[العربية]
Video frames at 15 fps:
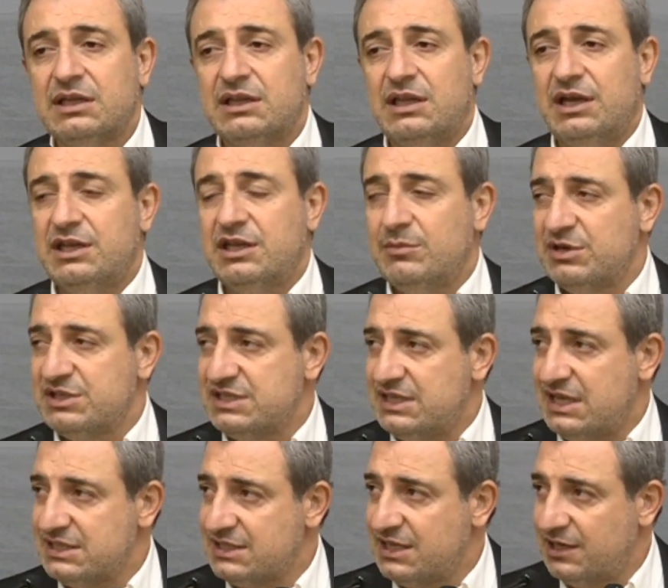تعيين مجلس
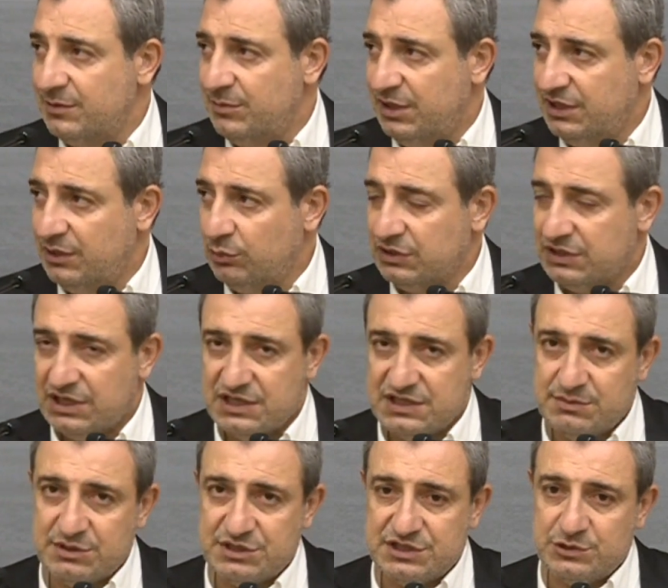عسكري مع دولة
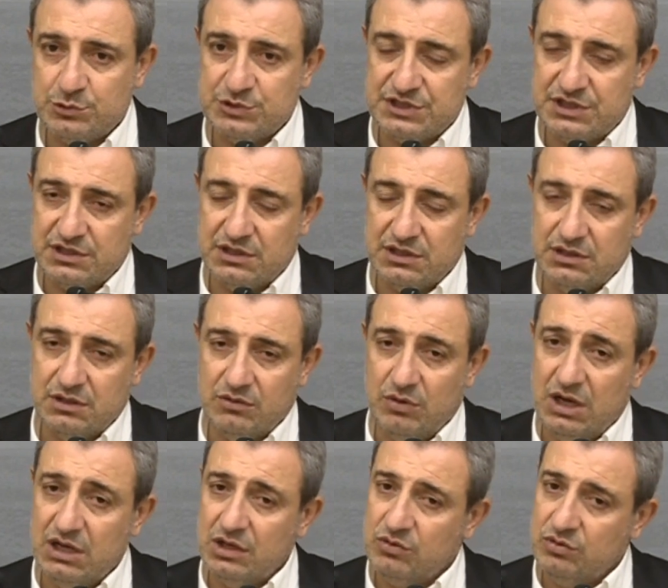رئيس مجلس وزراء
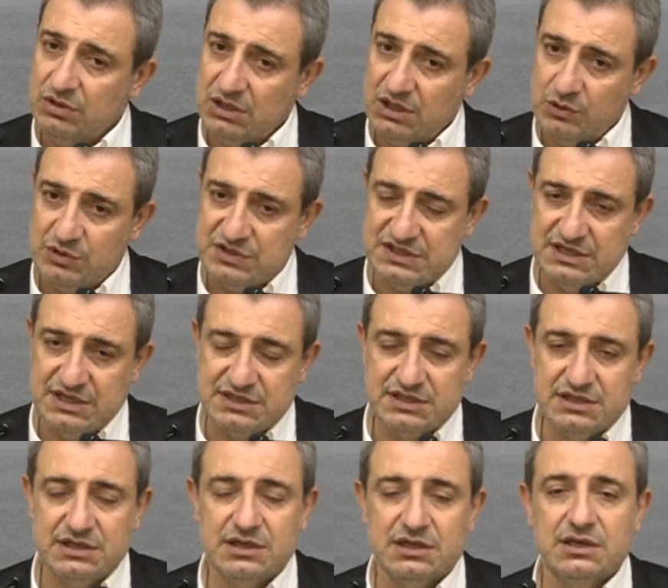وعلى كل القوى
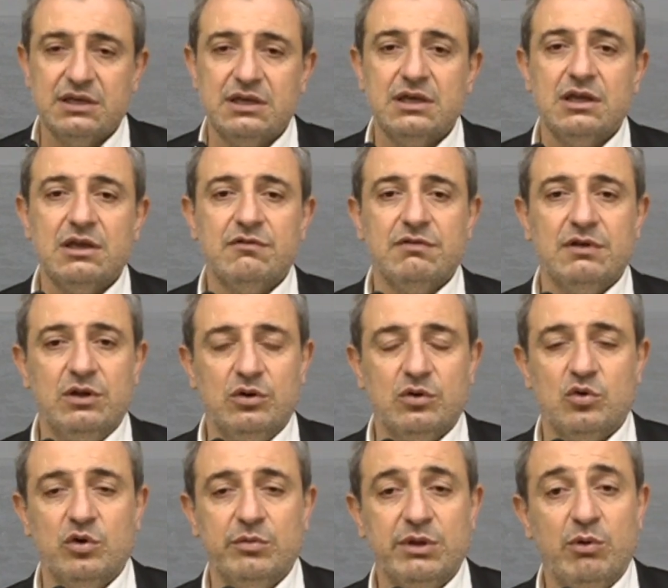السياسية في
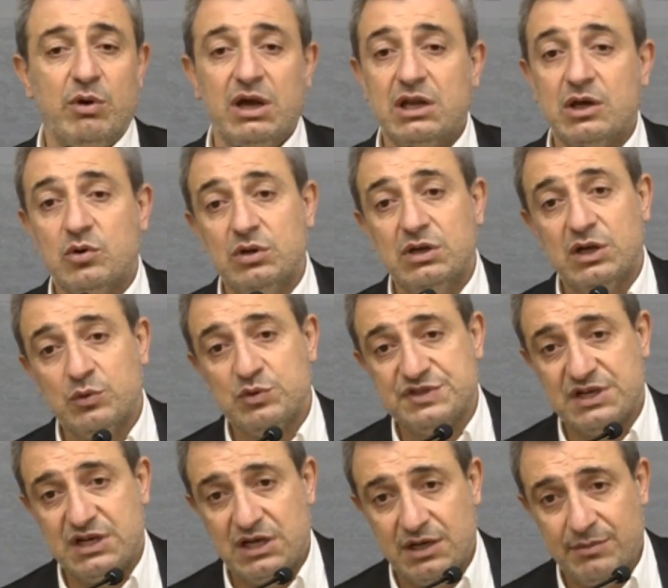الحكومة وعلى كل
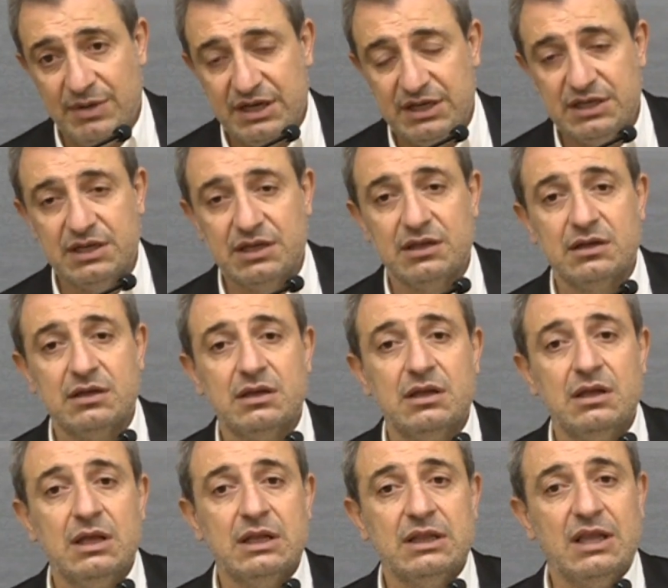الوزراء المعنيين
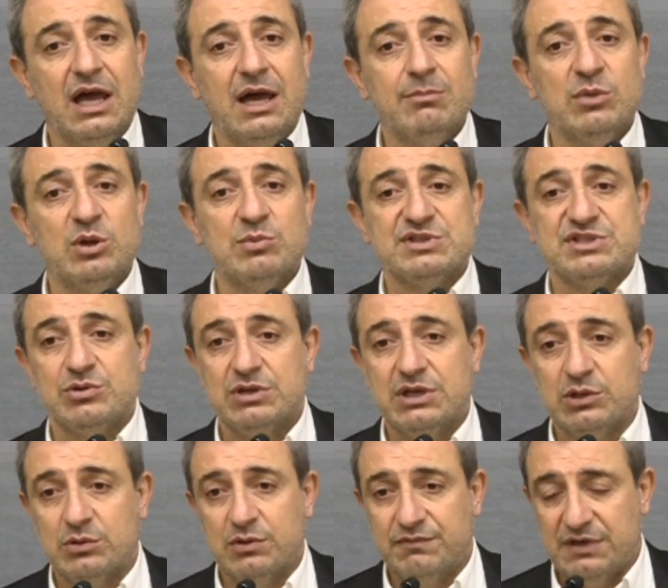تحمل
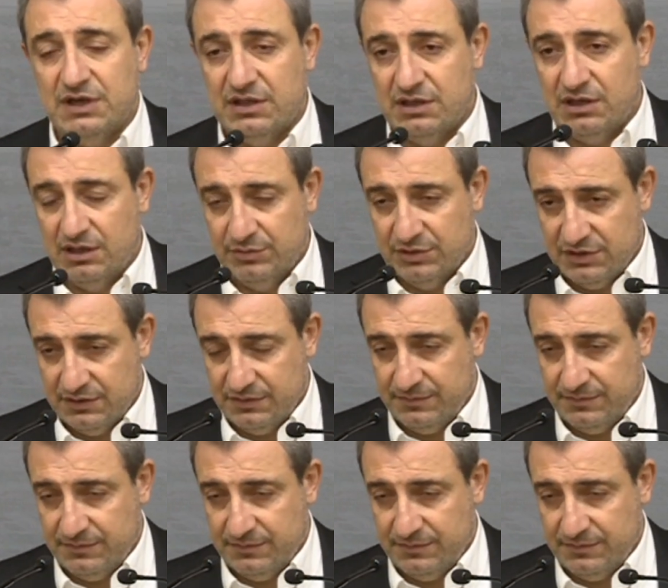مسؤوليتهم في هذا الأمر